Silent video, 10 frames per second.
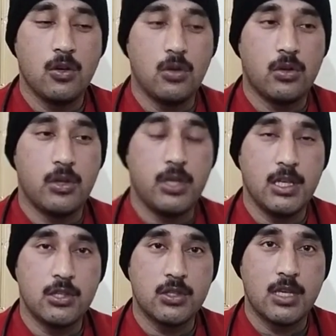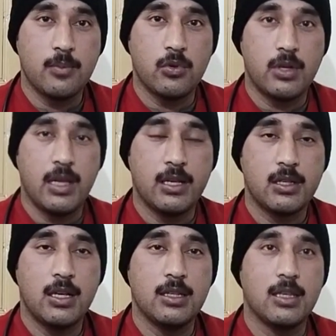और डीएचओ साहब और
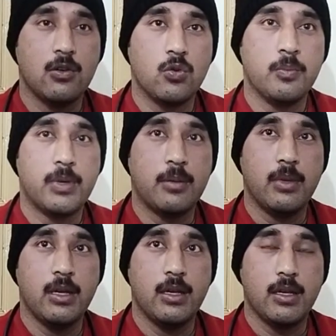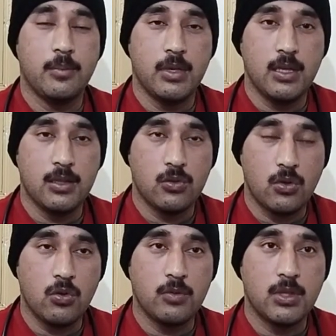डायरेक्टर हेल्थ के हुक्म पर मैं अभी
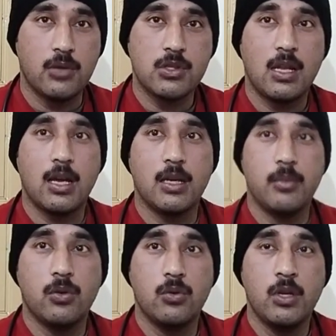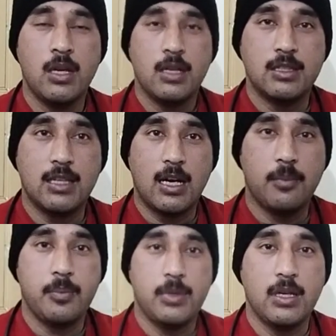तुरगुन के उस इलाके में हूँ
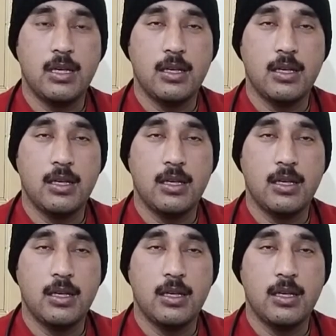जहाँ पे